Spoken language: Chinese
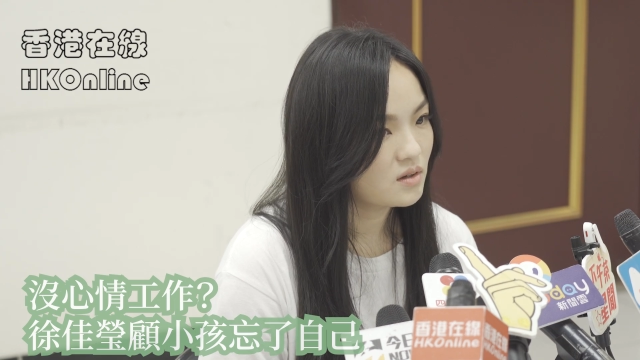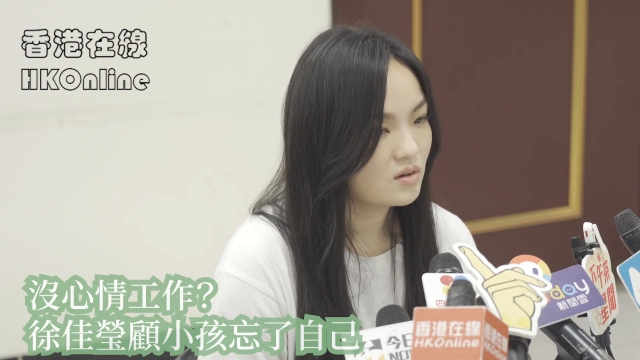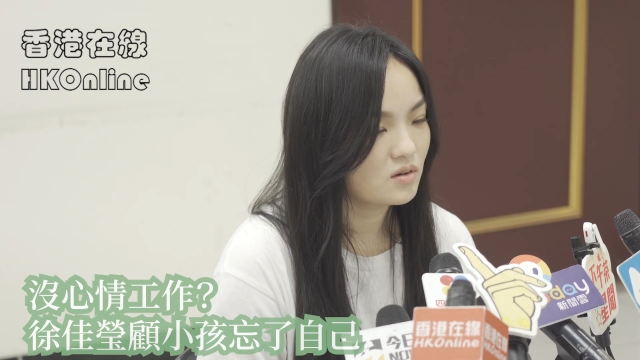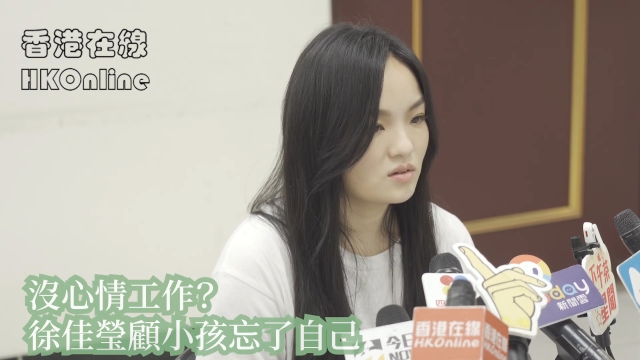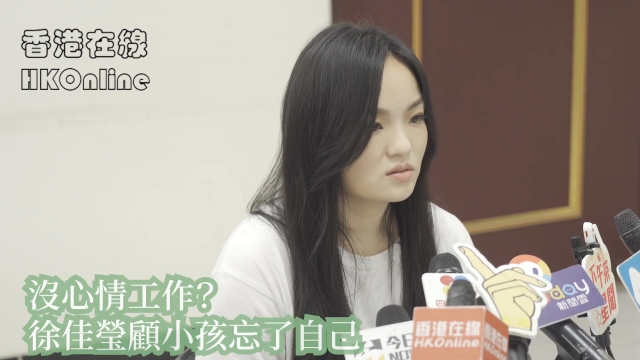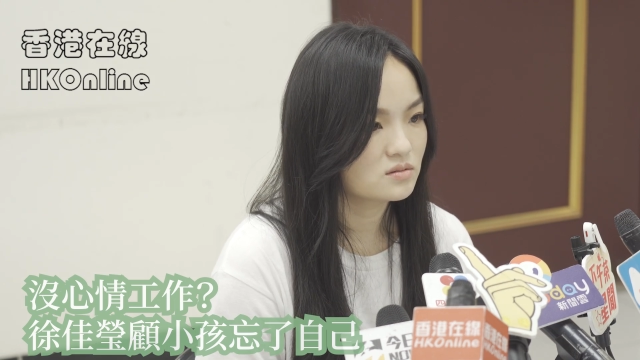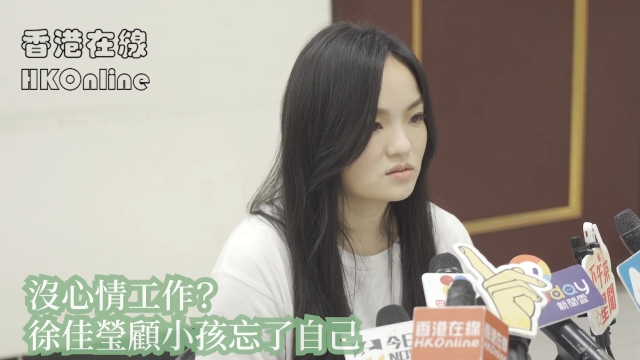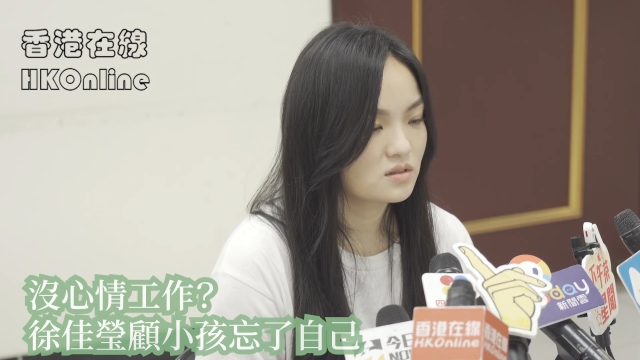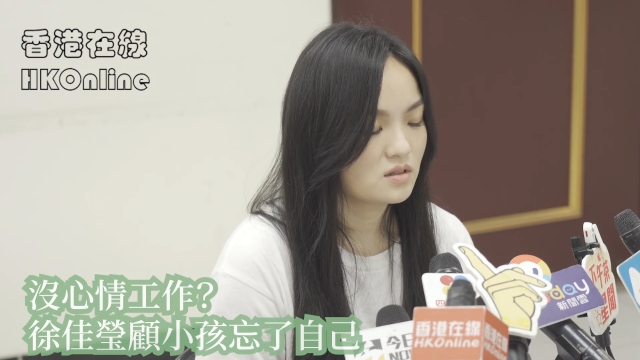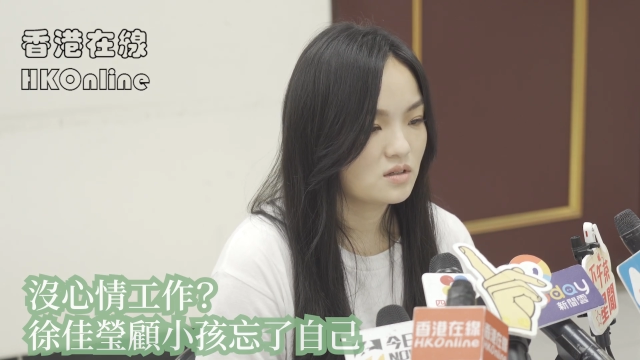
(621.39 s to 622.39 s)
哦。
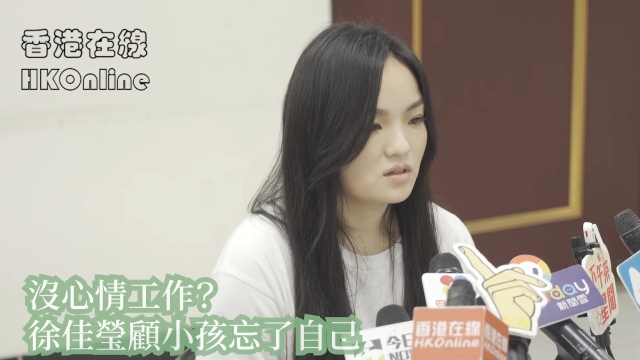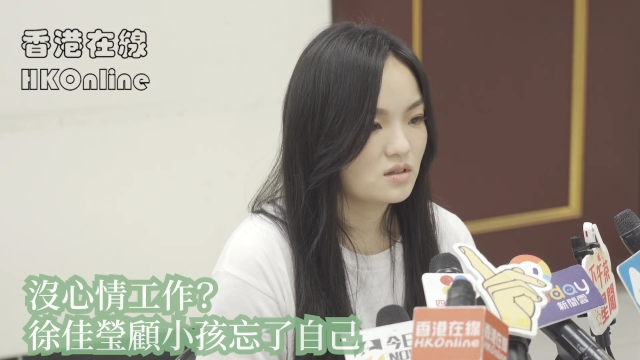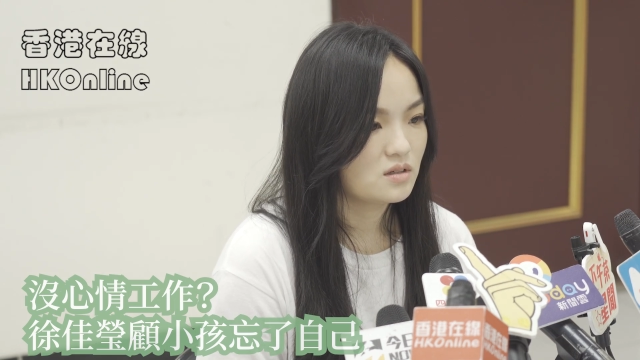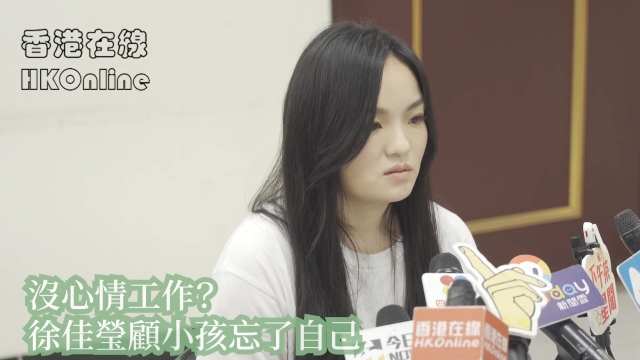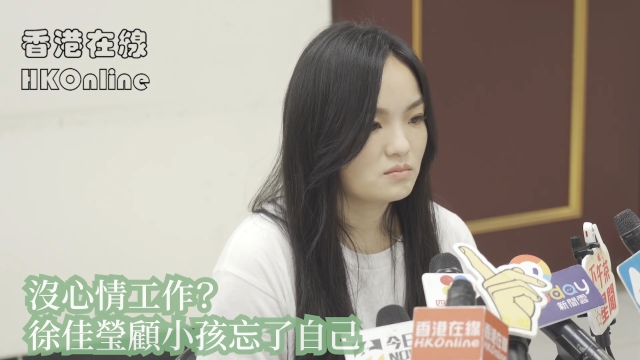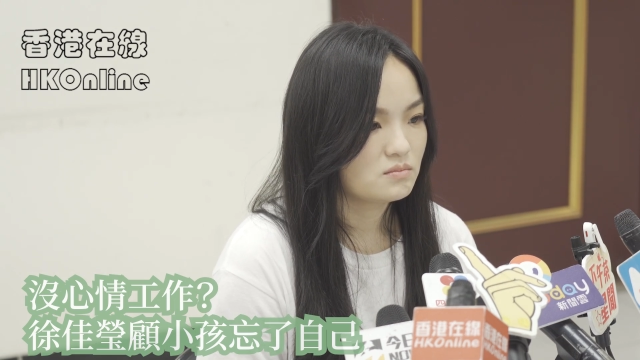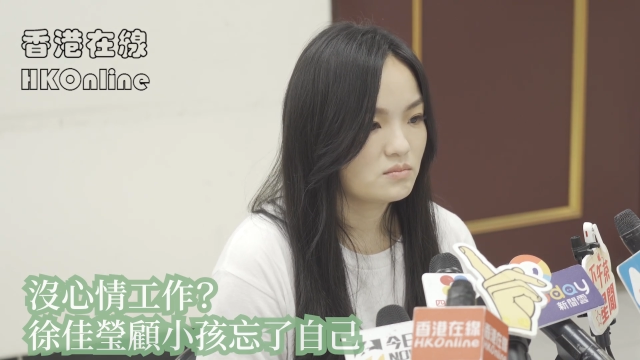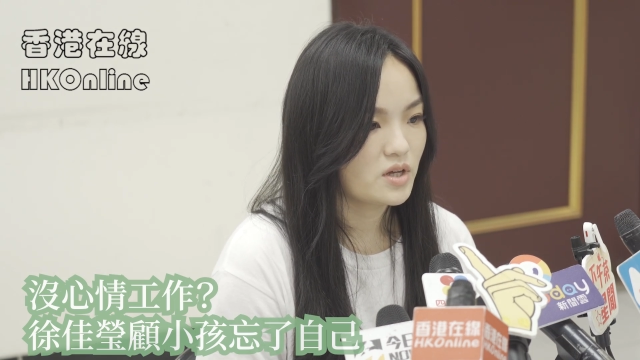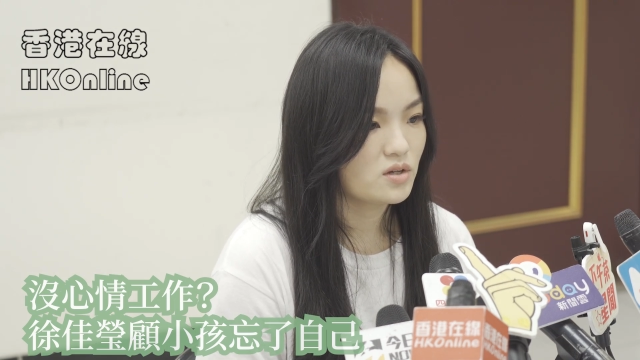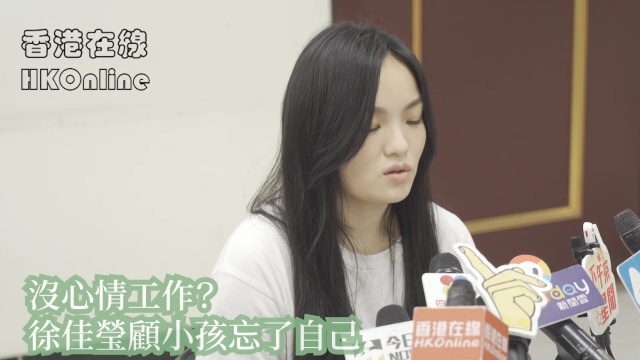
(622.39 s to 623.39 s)

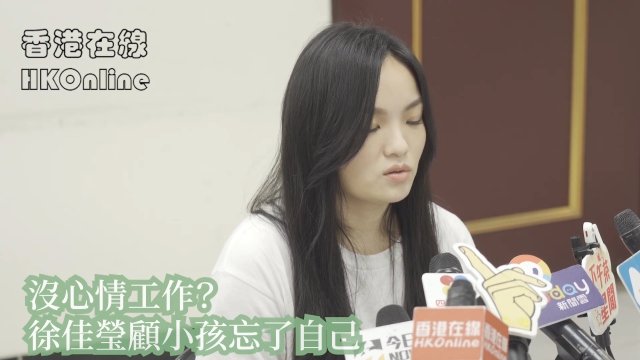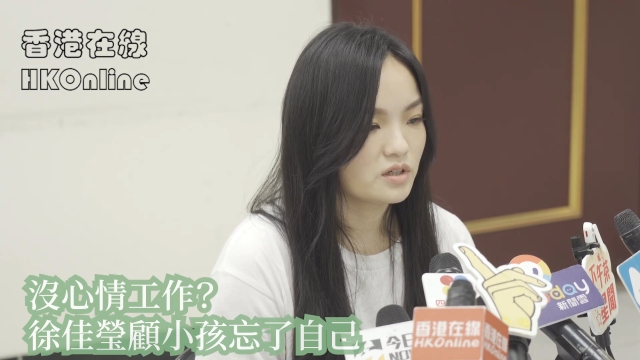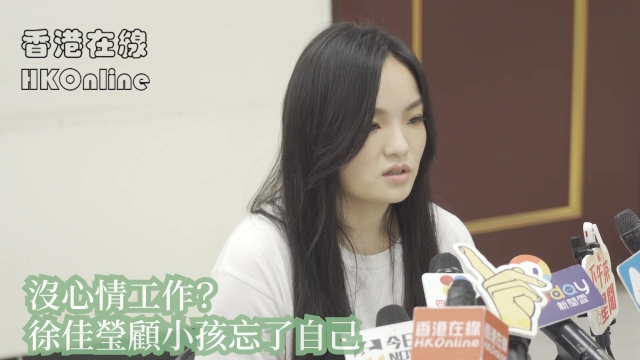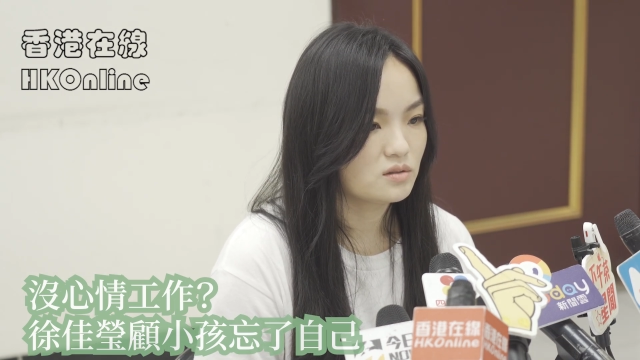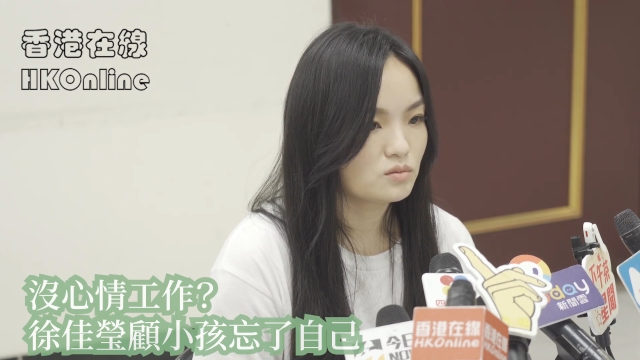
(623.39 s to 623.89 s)
没有哎，